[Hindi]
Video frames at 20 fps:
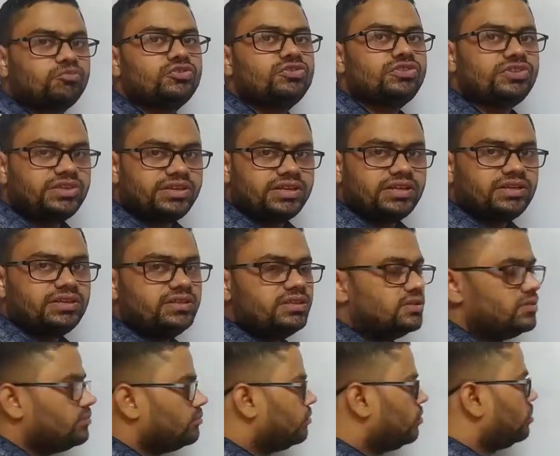ठीक है ना
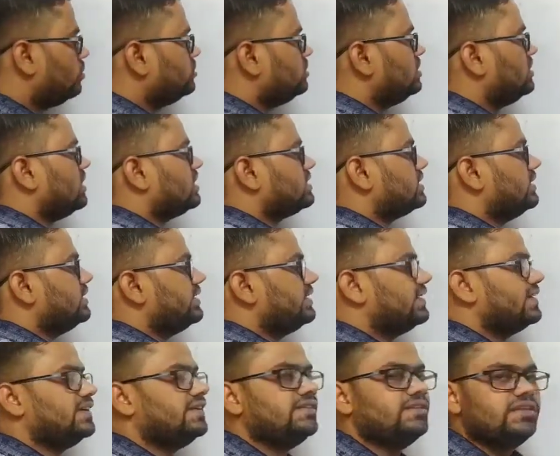बहुत ही आसान ट्रिक
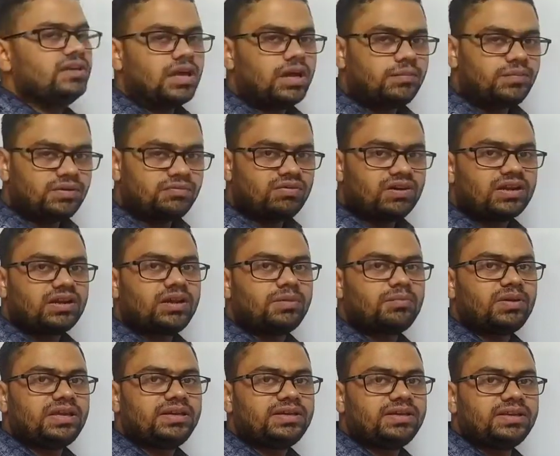है आप एक बार
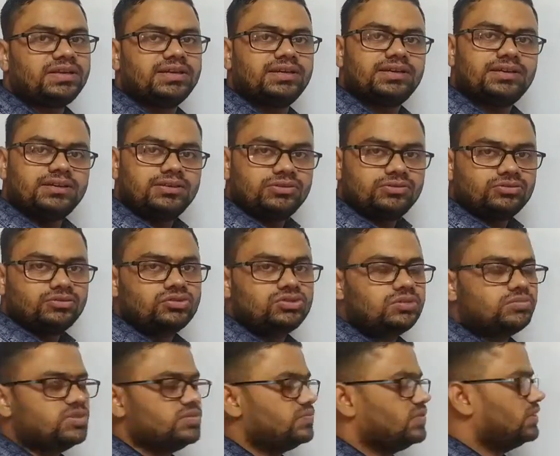अप्लाई करेंगे तो
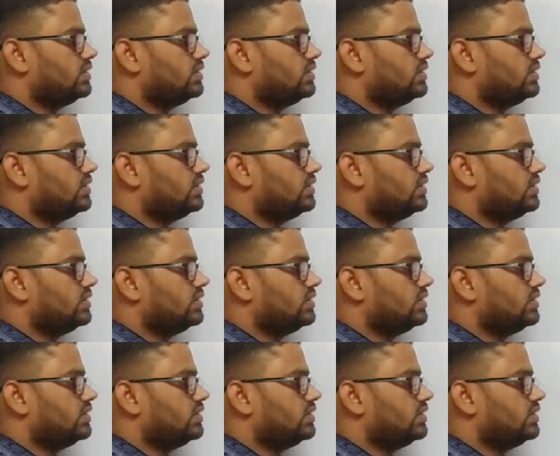समझ में आ